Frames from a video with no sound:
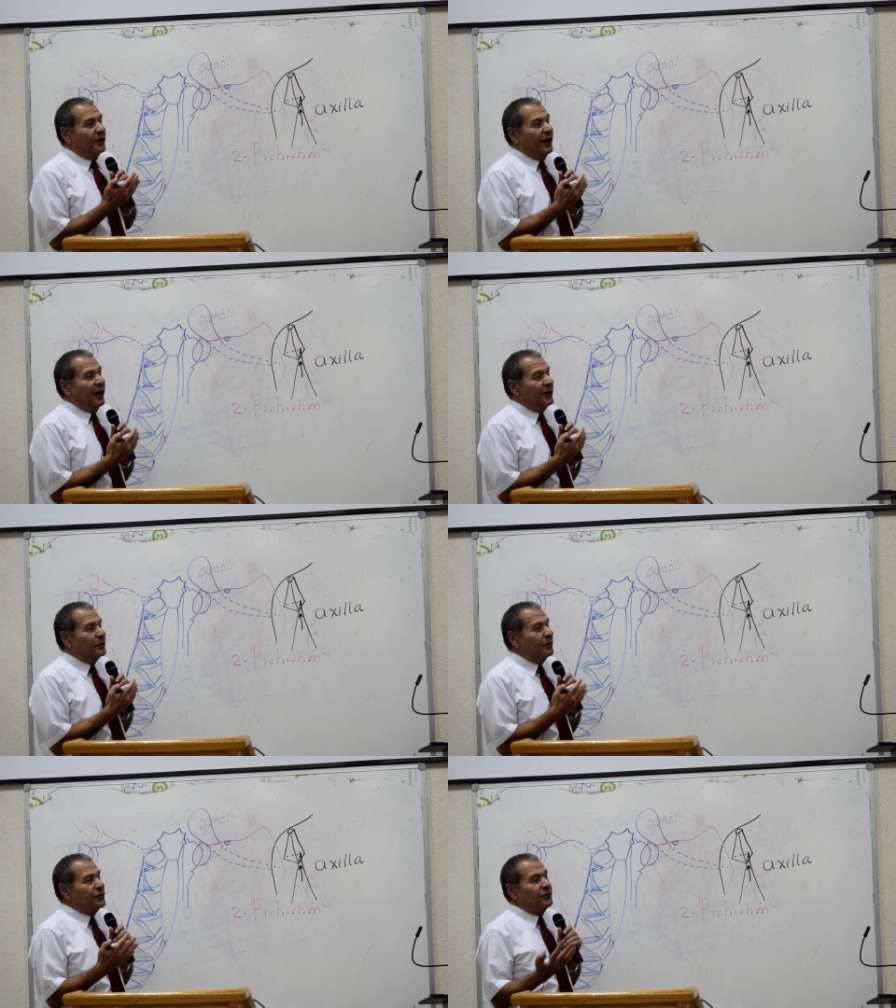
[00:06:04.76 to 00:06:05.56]

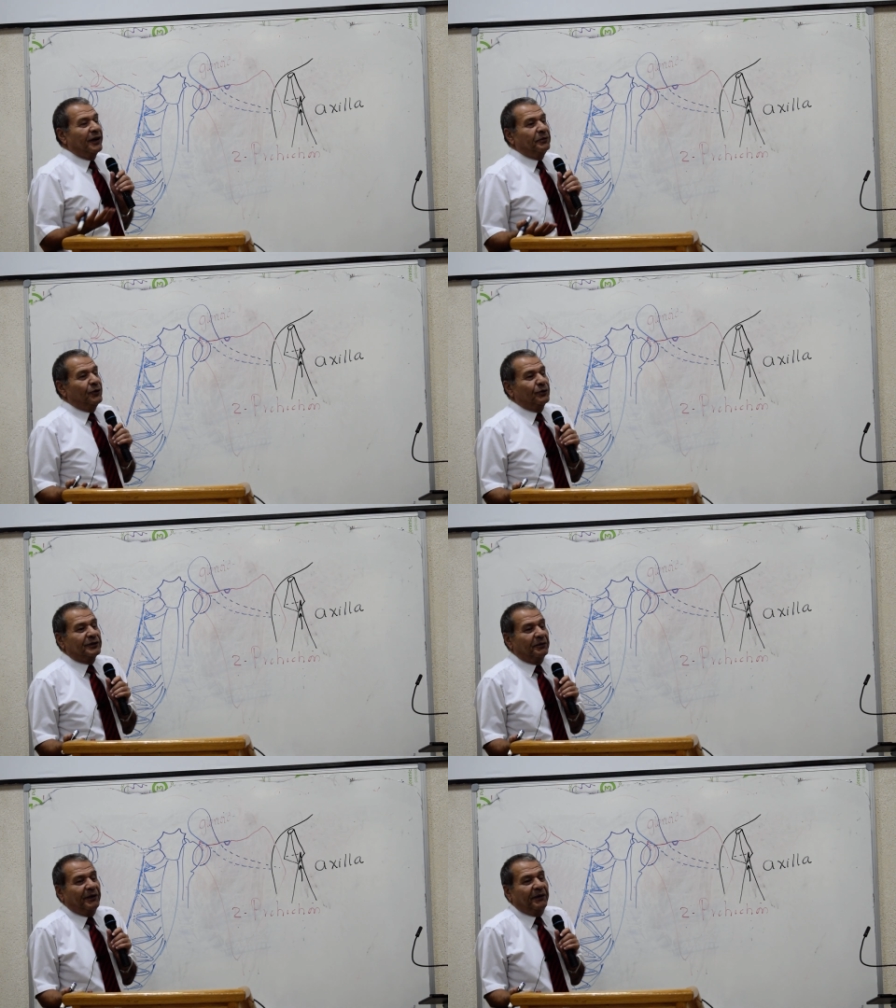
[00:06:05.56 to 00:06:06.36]
علم مش فاهمينه
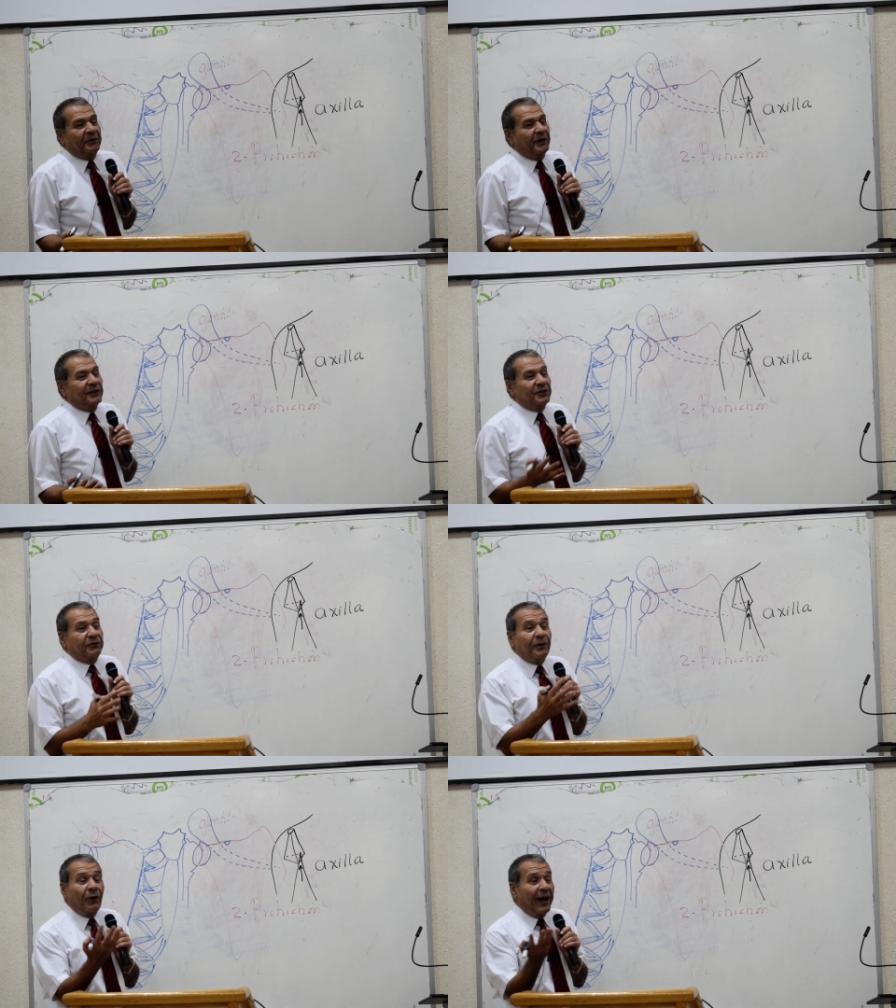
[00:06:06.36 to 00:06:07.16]
طب ما
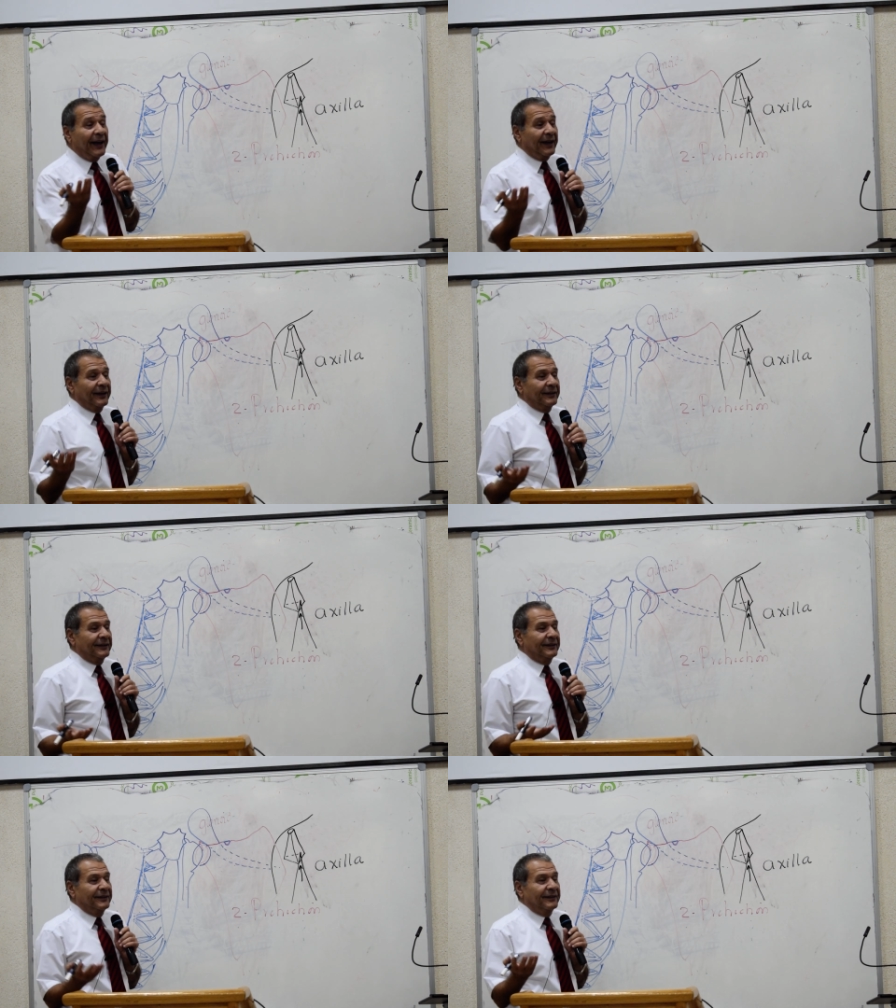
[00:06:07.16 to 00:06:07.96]
تفهموا حاجه
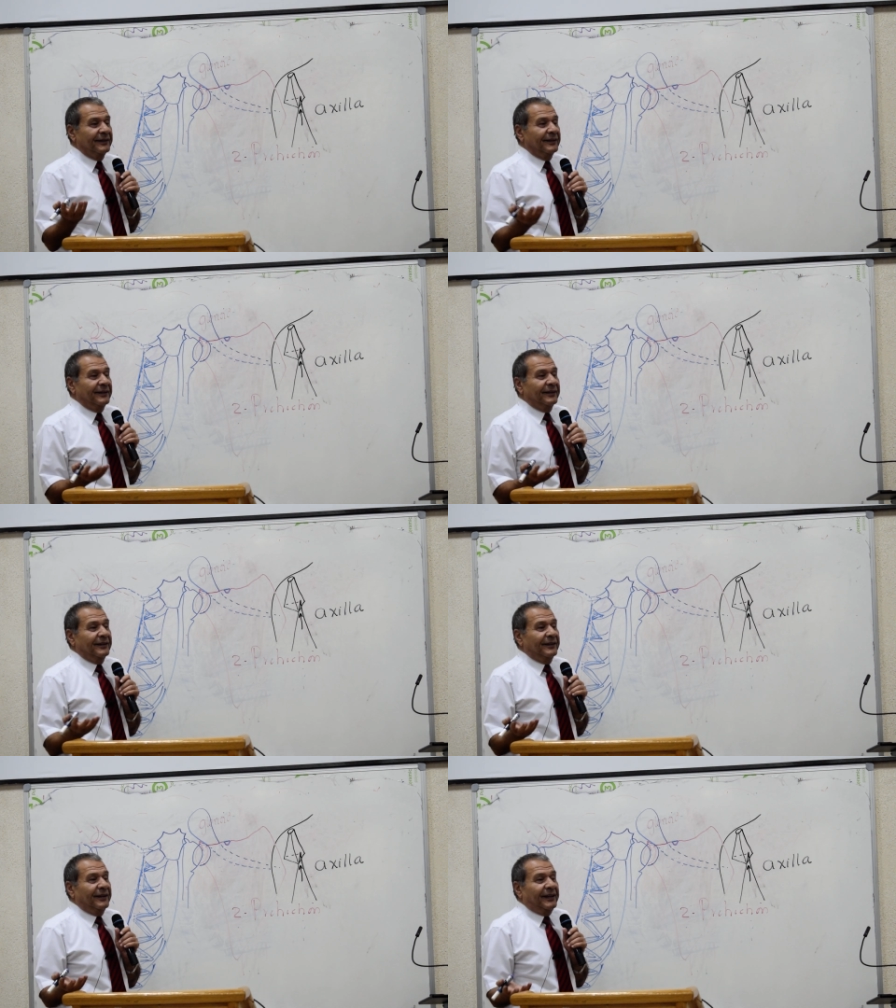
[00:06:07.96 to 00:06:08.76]

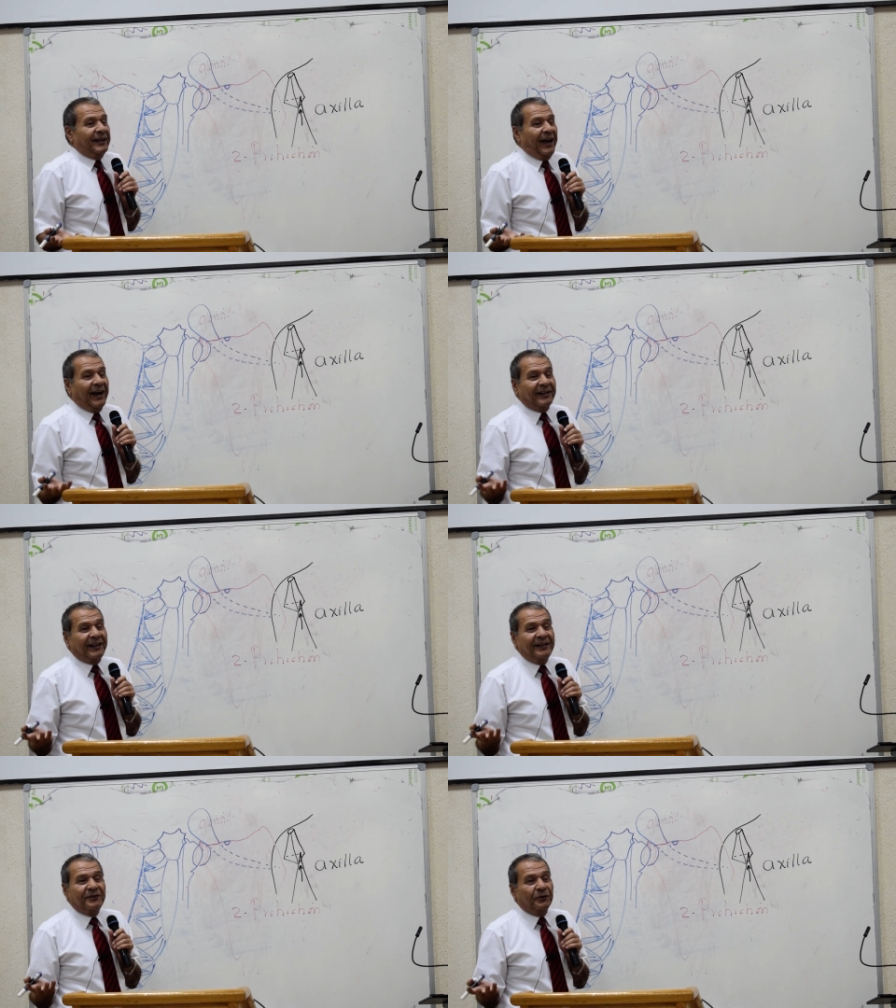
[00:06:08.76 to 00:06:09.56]
هي حاجه
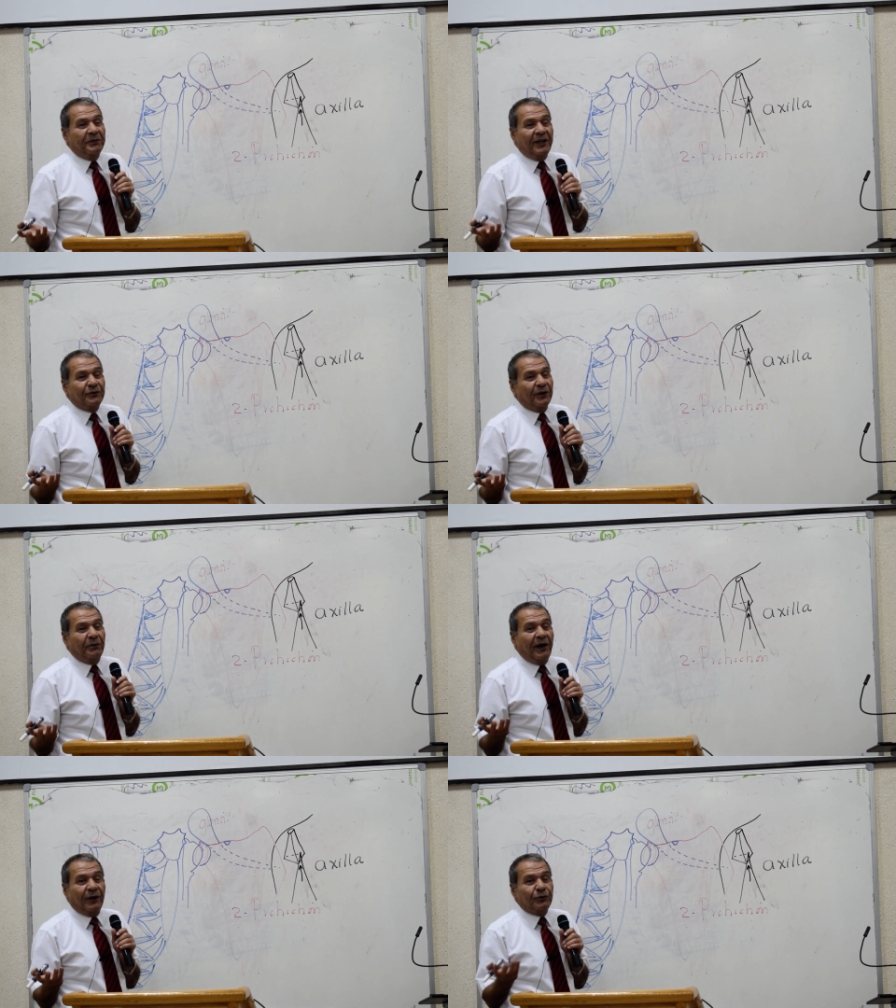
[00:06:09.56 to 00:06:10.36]
تاني جمال زي
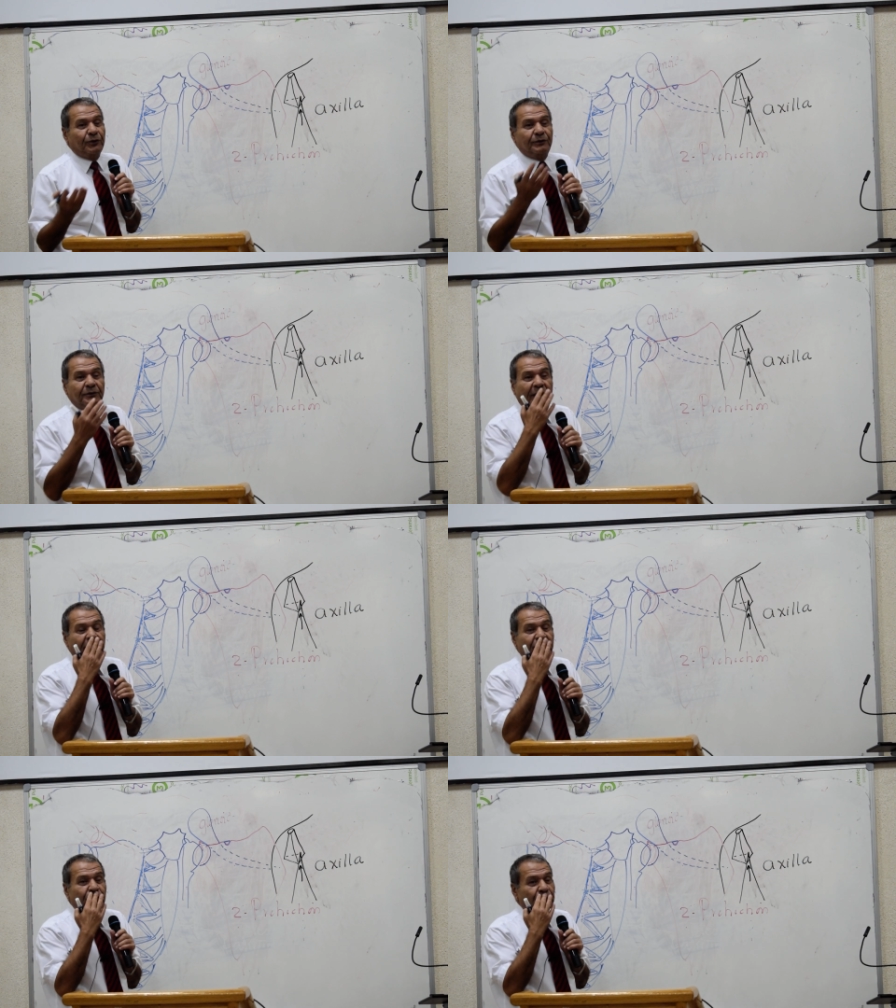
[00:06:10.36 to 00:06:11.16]
بعض ما
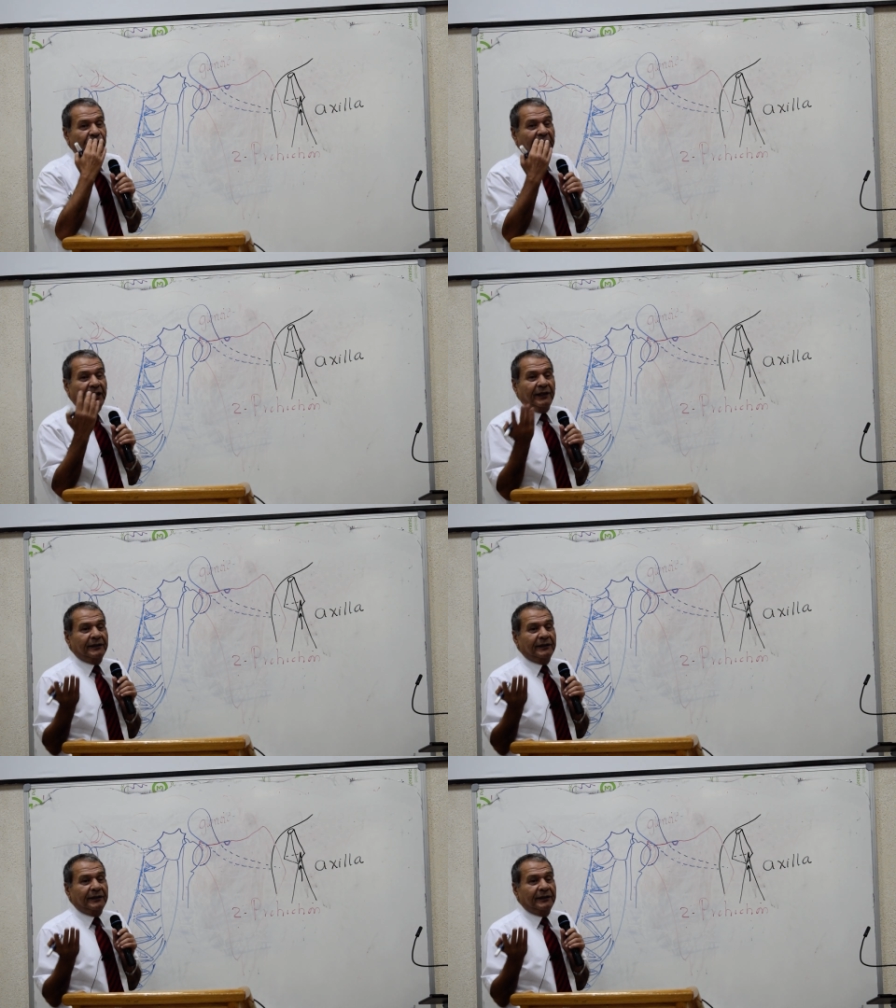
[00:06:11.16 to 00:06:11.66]
مش مشكله